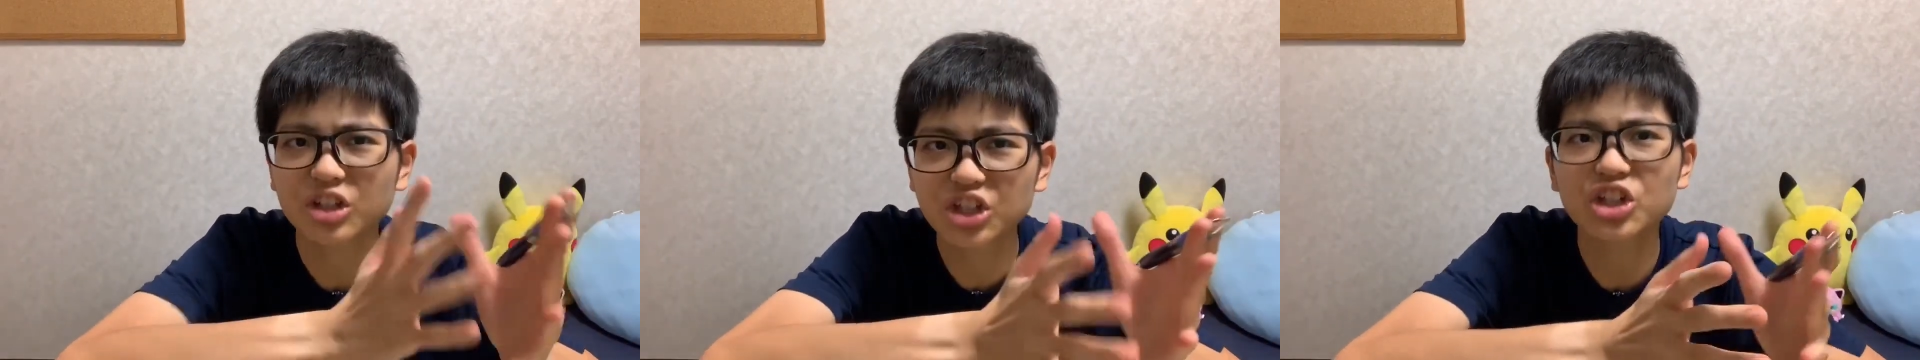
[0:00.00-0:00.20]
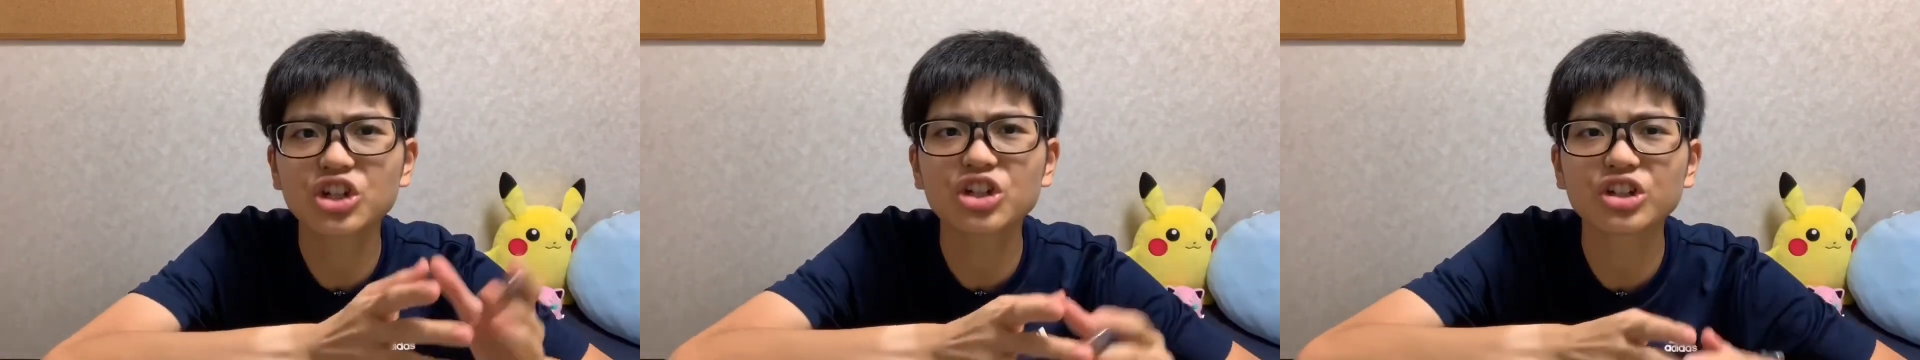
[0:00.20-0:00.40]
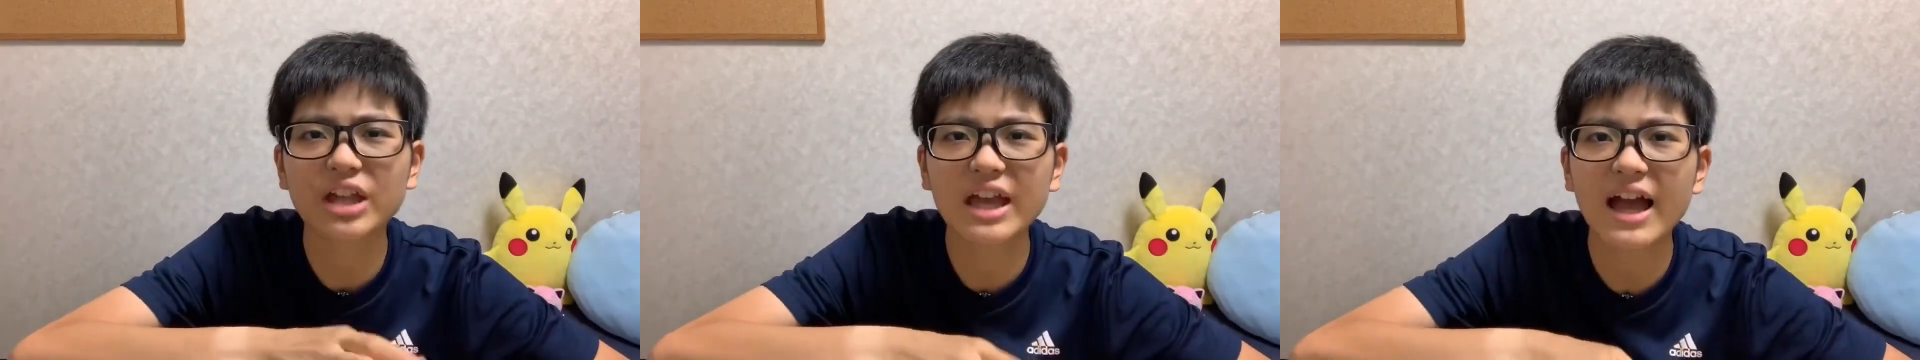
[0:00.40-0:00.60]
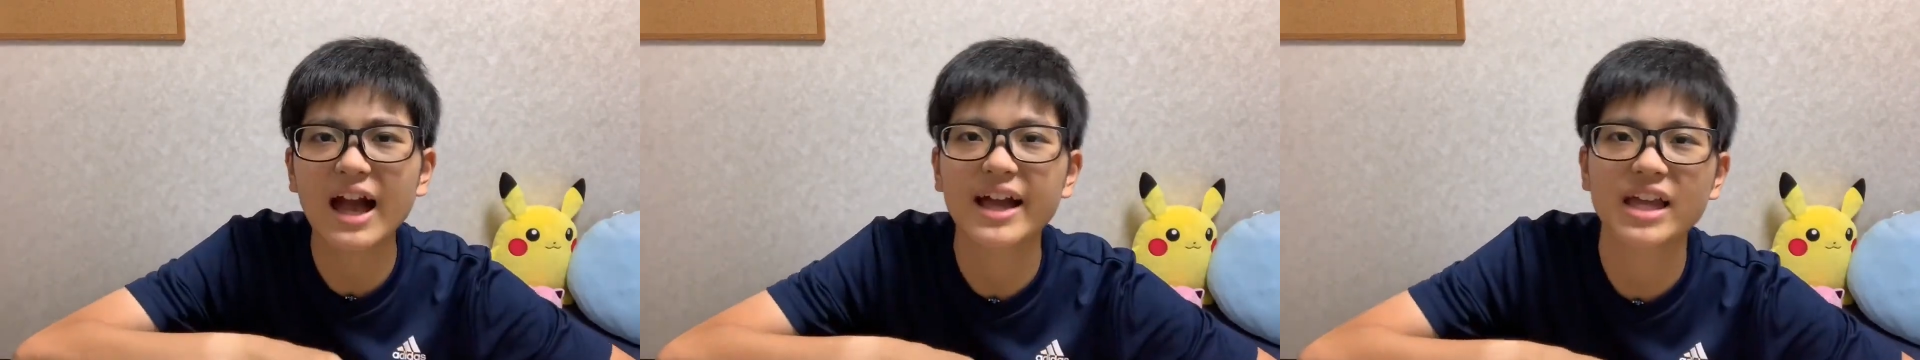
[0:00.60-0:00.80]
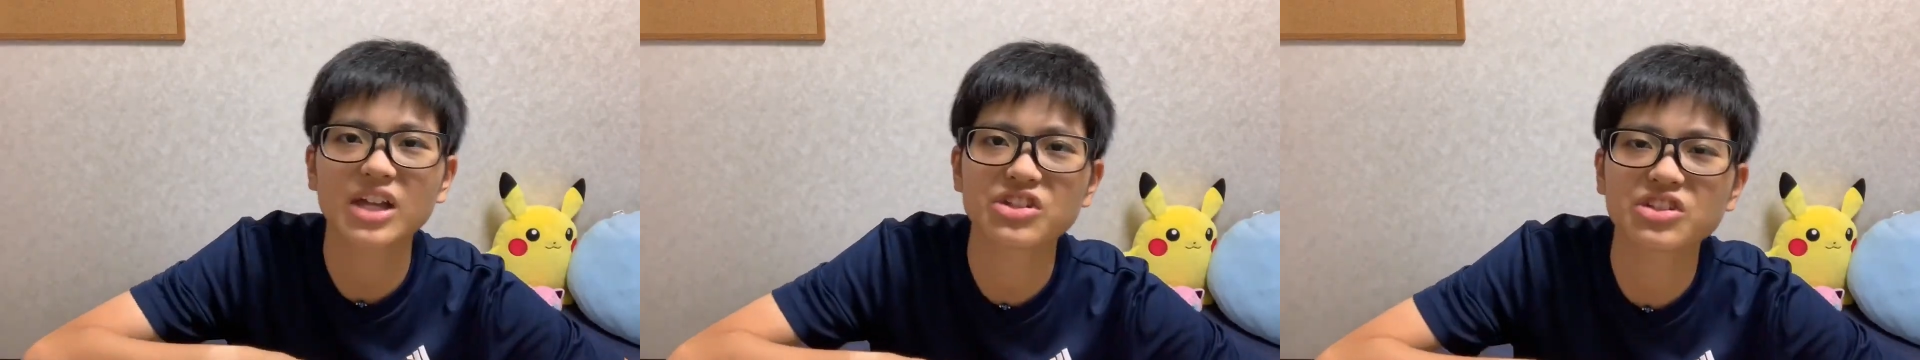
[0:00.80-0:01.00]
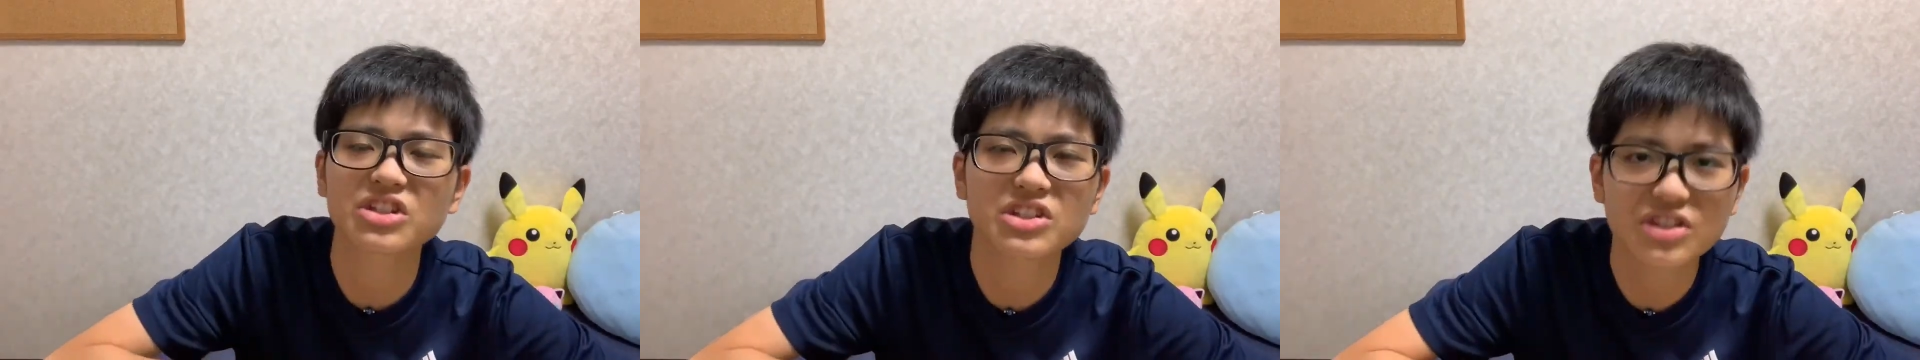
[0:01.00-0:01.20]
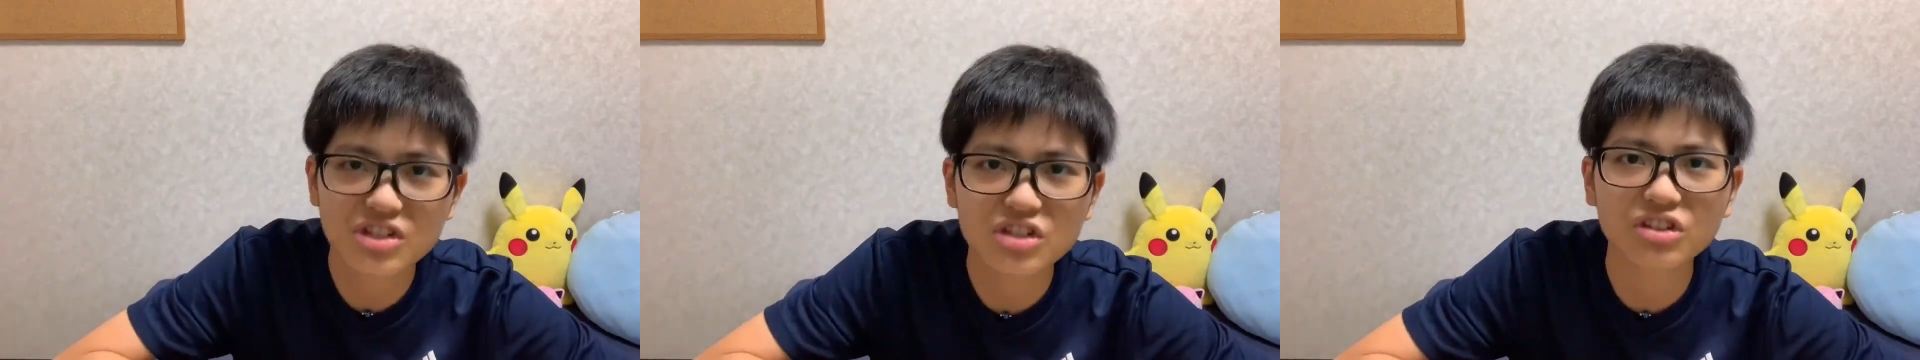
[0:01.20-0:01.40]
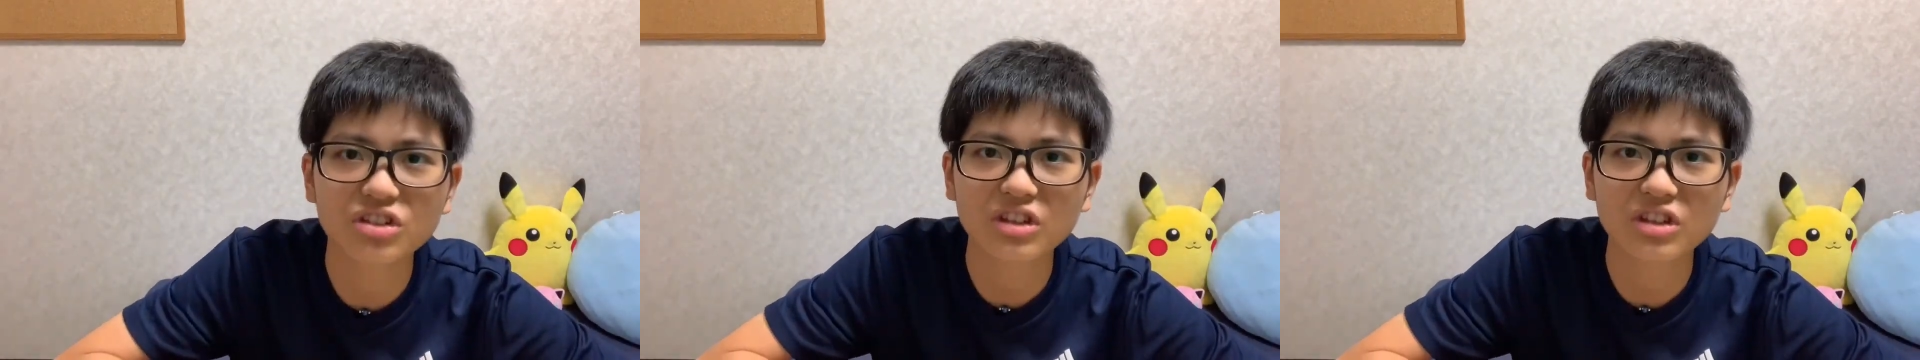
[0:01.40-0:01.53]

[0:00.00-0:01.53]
9年早死にするっ